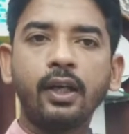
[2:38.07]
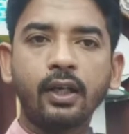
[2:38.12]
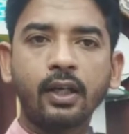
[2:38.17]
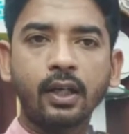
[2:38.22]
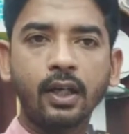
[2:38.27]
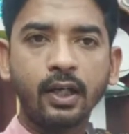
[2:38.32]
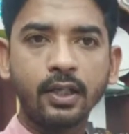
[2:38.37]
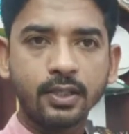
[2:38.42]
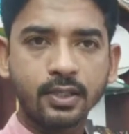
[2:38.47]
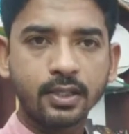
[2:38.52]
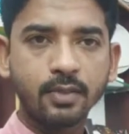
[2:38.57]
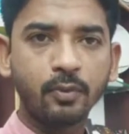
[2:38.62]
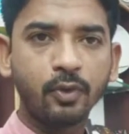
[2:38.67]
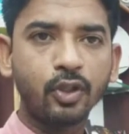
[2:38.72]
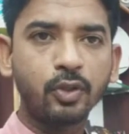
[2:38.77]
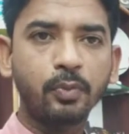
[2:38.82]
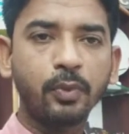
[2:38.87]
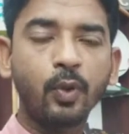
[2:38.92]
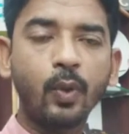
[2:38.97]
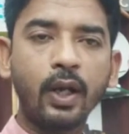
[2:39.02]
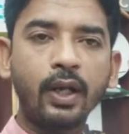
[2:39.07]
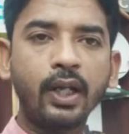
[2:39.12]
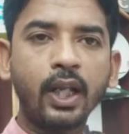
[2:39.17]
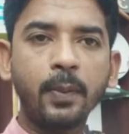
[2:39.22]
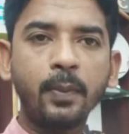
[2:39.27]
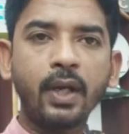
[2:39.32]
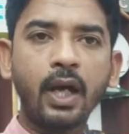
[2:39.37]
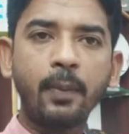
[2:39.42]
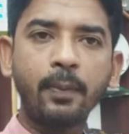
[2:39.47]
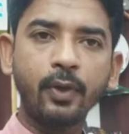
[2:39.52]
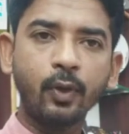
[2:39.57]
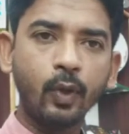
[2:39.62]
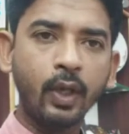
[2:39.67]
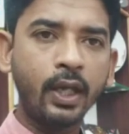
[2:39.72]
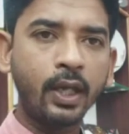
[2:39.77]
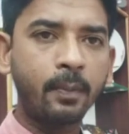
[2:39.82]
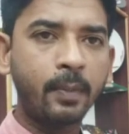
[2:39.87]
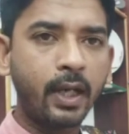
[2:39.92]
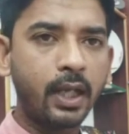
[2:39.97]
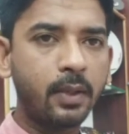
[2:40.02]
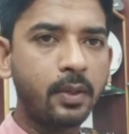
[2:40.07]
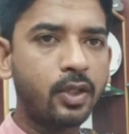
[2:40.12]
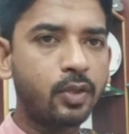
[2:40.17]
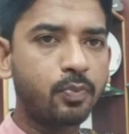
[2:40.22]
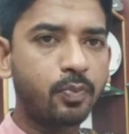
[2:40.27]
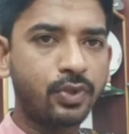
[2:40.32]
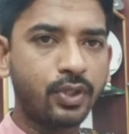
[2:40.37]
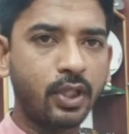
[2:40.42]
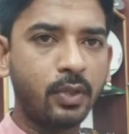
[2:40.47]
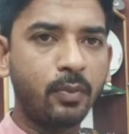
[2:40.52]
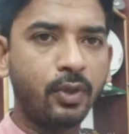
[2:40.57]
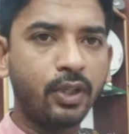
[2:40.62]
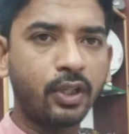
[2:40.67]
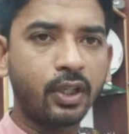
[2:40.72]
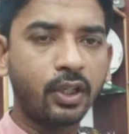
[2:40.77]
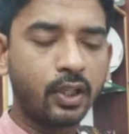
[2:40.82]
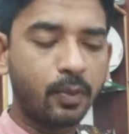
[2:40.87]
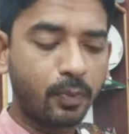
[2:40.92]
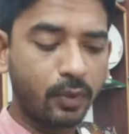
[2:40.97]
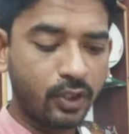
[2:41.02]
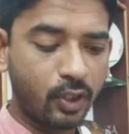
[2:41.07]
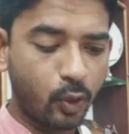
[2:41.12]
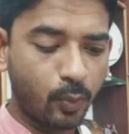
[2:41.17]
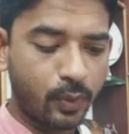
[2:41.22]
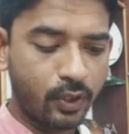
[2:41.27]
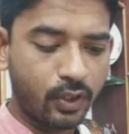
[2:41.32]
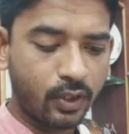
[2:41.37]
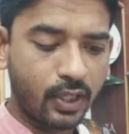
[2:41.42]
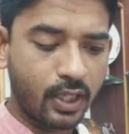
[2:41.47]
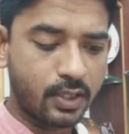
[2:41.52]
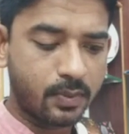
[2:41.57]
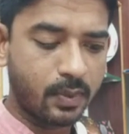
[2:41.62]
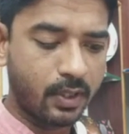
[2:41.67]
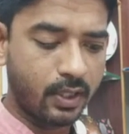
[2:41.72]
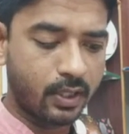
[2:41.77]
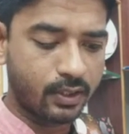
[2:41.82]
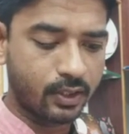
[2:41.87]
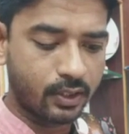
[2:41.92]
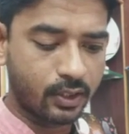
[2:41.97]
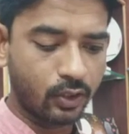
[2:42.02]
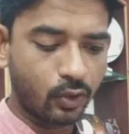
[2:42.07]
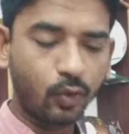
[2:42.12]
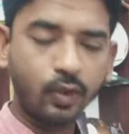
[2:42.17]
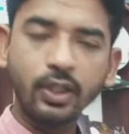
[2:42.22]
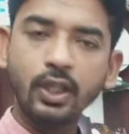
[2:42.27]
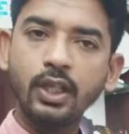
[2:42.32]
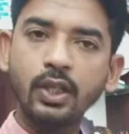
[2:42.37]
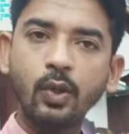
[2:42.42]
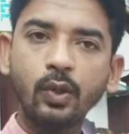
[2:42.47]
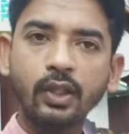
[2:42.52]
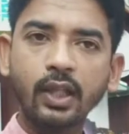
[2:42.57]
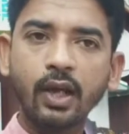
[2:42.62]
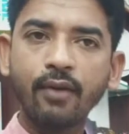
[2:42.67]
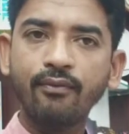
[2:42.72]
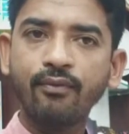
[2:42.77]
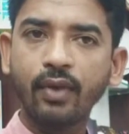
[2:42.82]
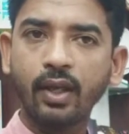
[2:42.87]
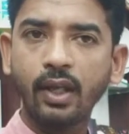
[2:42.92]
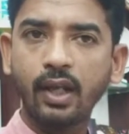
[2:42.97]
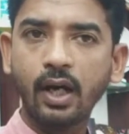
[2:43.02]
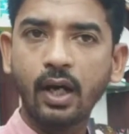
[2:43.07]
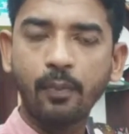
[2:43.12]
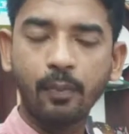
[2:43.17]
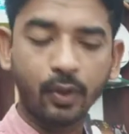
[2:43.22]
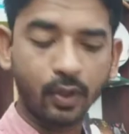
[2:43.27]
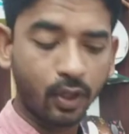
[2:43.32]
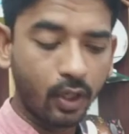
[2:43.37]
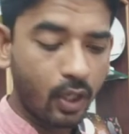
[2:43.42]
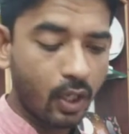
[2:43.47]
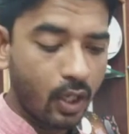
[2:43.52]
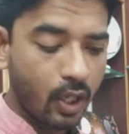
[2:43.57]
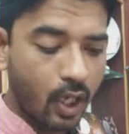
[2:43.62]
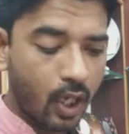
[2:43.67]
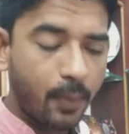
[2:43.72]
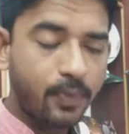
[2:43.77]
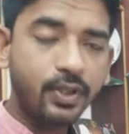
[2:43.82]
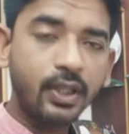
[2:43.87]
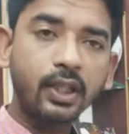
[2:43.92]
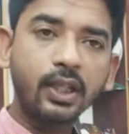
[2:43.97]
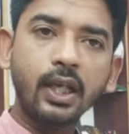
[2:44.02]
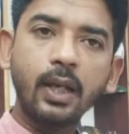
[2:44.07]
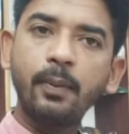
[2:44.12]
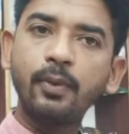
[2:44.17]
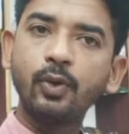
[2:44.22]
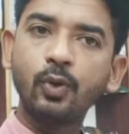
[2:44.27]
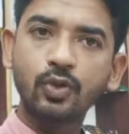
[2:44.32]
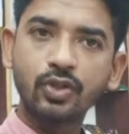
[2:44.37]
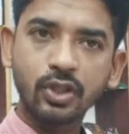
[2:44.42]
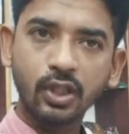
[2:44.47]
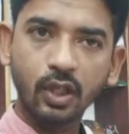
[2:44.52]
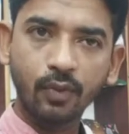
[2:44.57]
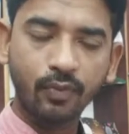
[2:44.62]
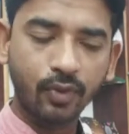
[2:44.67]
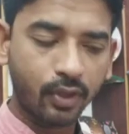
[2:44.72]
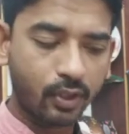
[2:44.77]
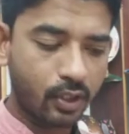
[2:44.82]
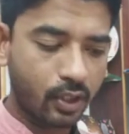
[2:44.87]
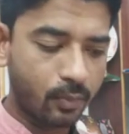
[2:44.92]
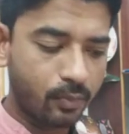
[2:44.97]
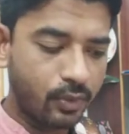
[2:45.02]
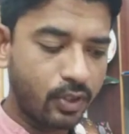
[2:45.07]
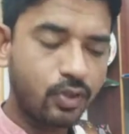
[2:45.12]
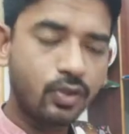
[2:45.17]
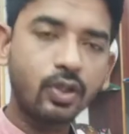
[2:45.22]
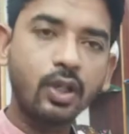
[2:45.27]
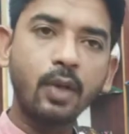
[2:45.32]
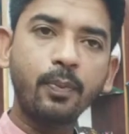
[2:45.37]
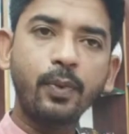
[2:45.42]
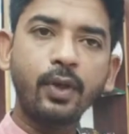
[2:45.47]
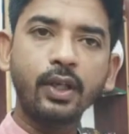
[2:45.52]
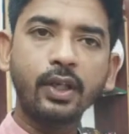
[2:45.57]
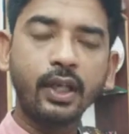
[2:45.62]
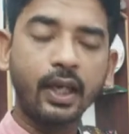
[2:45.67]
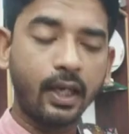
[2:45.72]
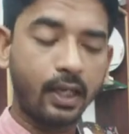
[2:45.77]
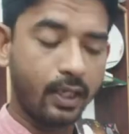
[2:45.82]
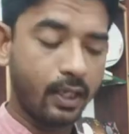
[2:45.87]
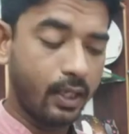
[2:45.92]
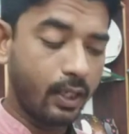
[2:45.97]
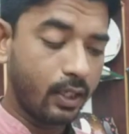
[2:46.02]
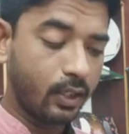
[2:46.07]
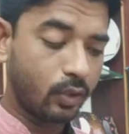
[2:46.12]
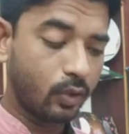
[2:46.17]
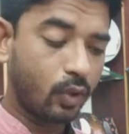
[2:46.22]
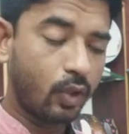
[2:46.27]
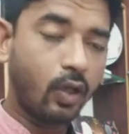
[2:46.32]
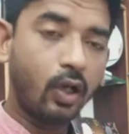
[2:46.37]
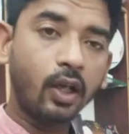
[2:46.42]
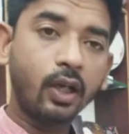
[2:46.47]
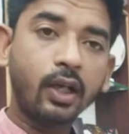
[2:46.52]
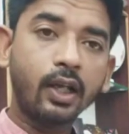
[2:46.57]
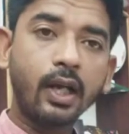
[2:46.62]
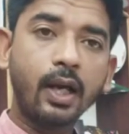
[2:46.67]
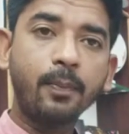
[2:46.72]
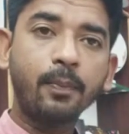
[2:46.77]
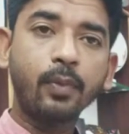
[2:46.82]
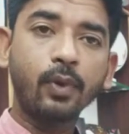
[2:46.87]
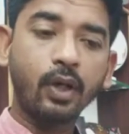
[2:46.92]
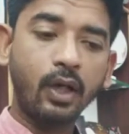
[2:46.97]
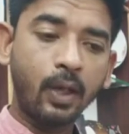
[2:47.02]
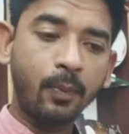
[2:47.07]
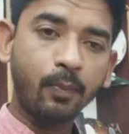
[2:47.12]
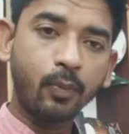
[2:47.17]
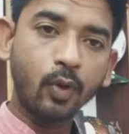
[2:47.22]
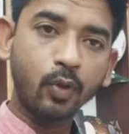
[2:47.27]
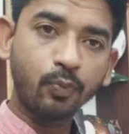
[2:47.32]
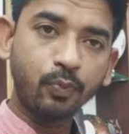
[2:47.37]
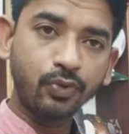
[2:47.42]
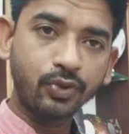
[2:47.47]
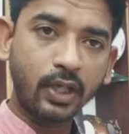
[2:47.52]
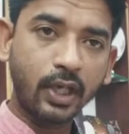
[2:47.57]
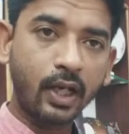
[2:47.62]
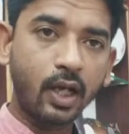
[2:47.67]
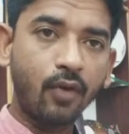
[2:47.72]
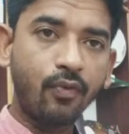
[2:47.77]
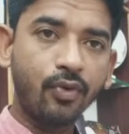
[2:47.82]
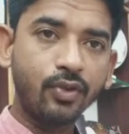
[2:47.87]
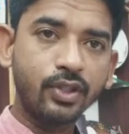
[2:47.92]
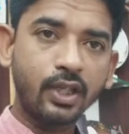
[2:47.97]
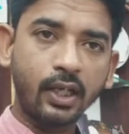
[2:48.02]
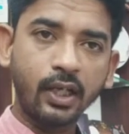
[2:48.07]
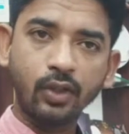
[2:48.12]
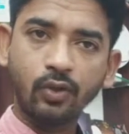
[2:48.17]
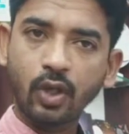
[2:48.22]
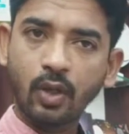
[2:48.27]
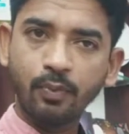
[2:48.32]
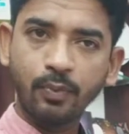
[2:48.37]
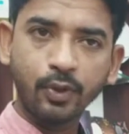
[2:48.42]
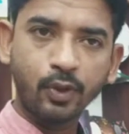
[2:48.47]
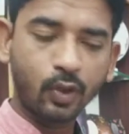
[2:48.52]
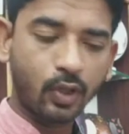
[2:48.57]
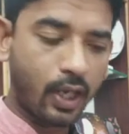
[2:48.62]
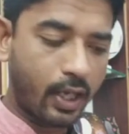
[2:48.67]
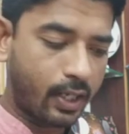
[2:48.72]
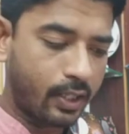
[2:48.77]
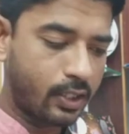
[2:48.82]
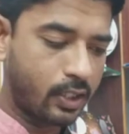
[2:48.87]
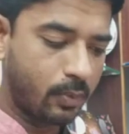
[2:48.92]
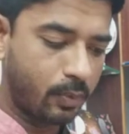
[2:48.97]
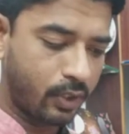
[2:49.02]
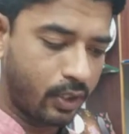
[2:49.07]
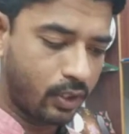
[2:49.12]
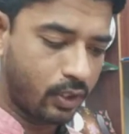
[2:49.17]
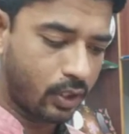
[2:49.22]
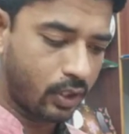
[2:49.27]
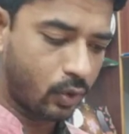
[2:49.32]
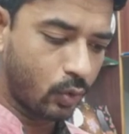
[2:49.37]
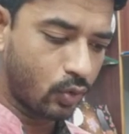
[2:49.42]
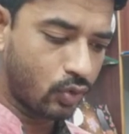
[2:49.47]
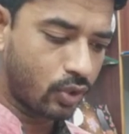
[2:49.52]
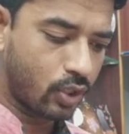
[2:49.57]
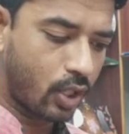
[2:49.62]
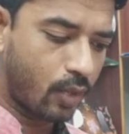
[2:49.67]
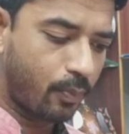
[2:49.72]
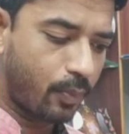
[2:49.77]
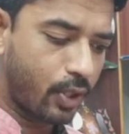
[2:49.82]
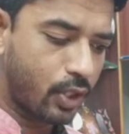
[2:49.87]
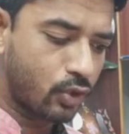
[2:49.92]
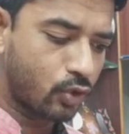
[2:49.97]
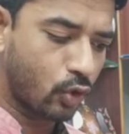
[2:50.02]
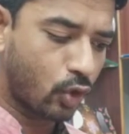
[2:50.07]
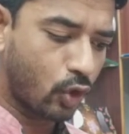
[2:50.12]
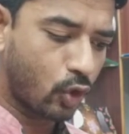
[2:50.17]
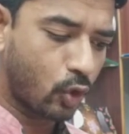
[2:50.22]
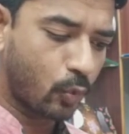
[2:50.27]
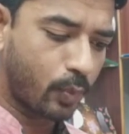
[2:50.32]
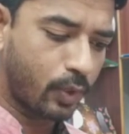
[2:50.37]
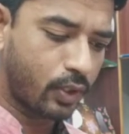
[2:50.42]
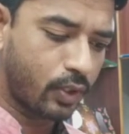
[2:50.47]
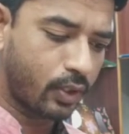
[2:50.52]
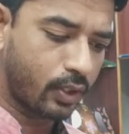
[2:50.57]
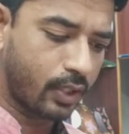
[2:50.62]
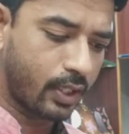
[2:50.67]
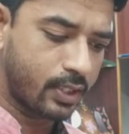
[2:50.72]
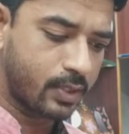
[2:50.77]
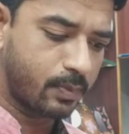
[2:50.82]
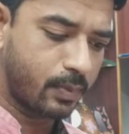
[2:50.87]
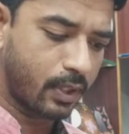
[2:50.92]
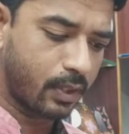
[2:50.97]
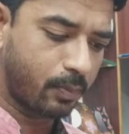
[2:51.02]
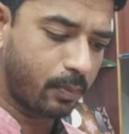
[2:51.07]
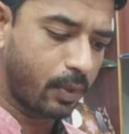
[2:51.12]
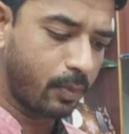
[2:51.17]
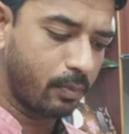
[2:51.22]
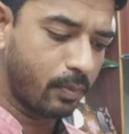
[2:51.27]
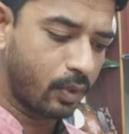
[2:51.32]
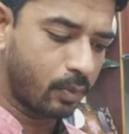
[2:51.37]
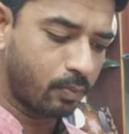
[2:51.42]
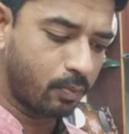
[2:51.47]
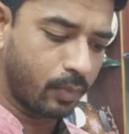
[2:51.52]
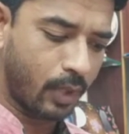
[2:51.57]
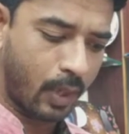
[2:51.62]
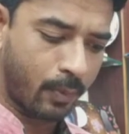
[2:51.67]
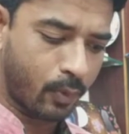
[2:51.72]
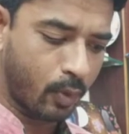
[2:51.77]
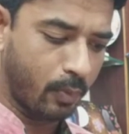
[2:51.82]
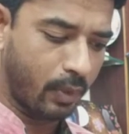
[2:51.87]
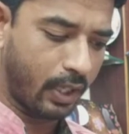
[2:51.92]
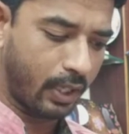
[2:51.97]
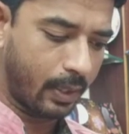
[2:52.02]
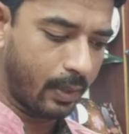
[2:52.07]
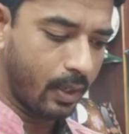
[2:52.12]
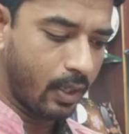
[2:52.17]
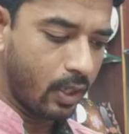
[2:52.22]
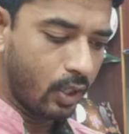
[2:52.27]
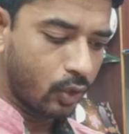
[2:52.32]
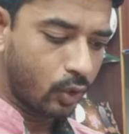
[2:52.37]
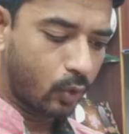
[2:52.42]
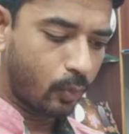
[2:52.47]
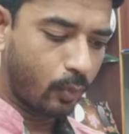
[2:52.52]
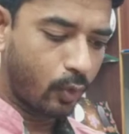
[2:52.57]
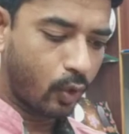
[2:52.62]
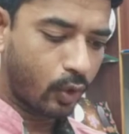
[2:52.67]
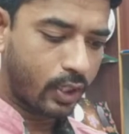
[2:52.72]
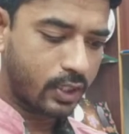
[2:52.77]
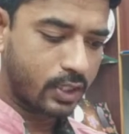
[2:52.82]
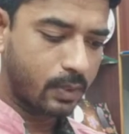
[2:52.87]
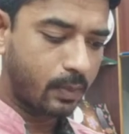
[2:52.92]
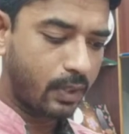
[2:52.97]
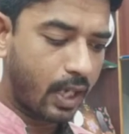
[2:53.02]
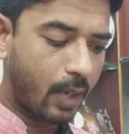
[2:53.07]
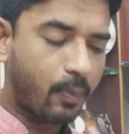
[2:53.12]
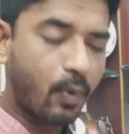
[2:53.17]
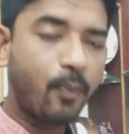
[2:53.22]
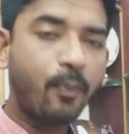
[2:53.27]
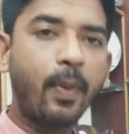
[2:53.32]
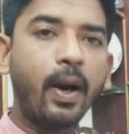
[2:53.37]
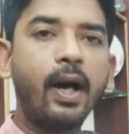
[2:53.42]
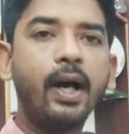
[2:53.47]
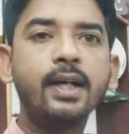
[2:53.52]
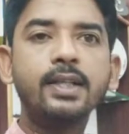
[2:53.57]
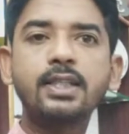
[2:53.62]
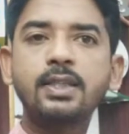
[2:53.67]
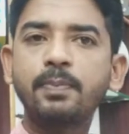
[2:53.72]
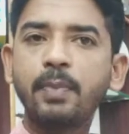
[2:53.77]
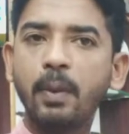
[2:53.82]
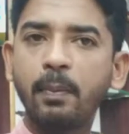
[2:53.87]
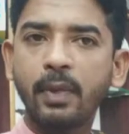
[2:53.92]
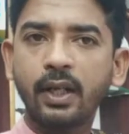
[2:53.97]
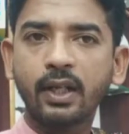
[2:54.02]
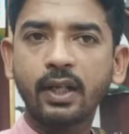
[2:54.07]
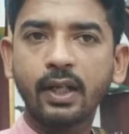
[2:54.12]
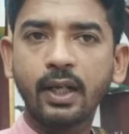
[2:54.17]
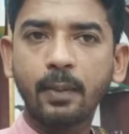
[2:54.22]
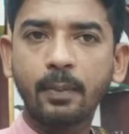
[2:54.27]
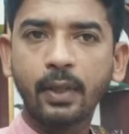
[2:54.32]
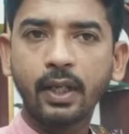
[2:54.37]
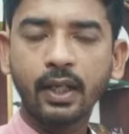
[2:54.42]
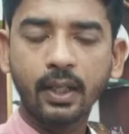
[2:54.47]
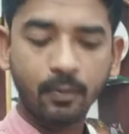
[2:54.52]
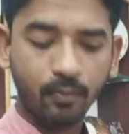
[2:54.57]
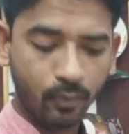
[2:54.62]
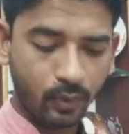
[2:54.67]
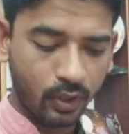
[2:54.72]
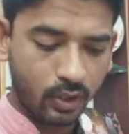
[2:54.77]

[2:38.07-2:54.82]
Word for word: का इसी मंथ में वन टाइम में आप एक बार ही सेंड मन करके पंद्रह रुपये तक कैश पे ले सकते हैं तो ये होता पहला ऑफर अब चलते हैं हम दूसरे ऑफर की तरफ दूसरे ऑफर क्या है तो अगर आप आपको सारा ऑफर जाना है तो आप वीडियो का आखिर तक बने देखिए दूसरा ऑफर है सौ रुपये तक कैशबैक पेमेंट आपको मिलेगा तो वो कैसे मिलेगा आपको पाँच पेमेंट करना पड़ेगा